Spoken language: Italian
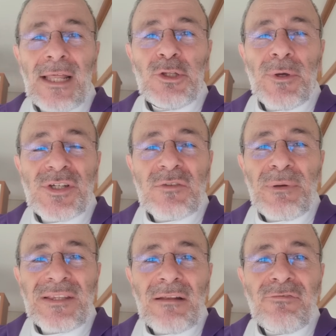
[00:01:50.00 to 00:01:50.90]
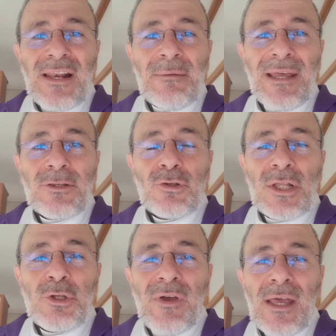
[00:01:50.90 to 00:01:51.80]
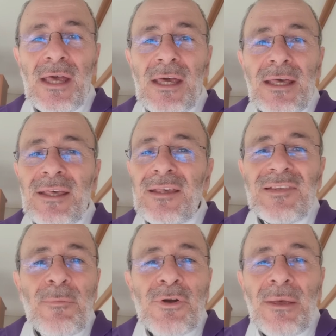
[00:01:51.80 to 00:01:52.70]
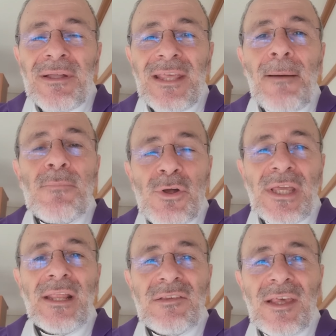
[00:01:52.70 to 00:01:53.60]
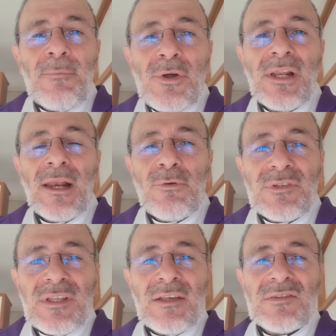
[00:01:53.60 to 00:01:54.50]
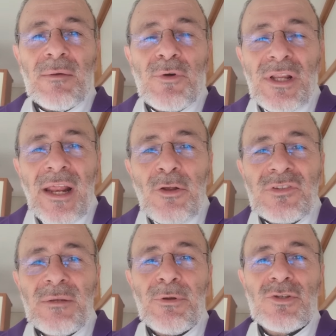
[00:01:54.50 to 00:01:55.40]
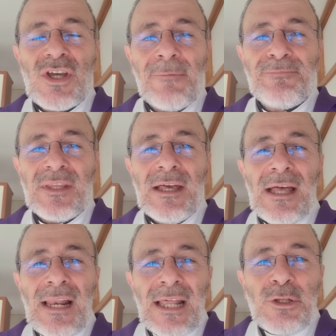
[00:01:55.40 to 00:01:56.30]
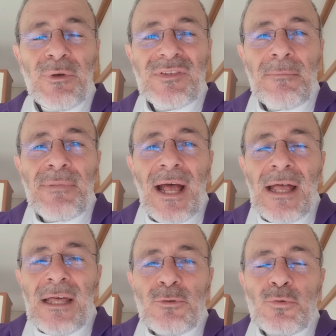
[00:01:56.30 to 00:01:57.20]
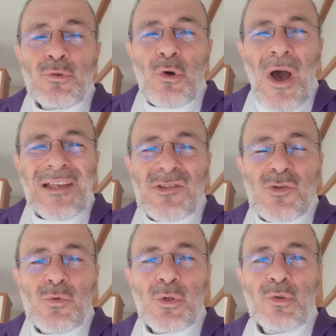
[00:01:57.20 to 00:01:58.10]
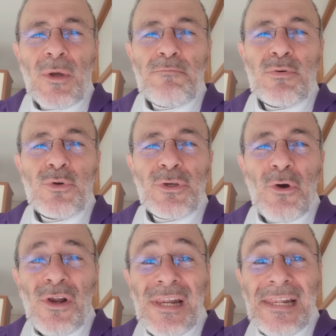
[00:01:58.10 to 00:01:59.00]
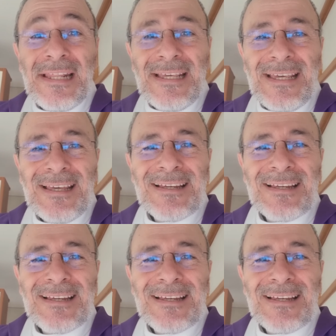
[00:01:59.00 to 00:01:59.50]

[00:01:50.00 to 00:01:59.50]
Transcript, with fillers: Laddove ci aspetta il fallimento, laddove eh, siamo chiamati a morire, sì, a morire a noi stessi, a morire ai nostri progetti, laddove sembra tutto assurdo e buio, lì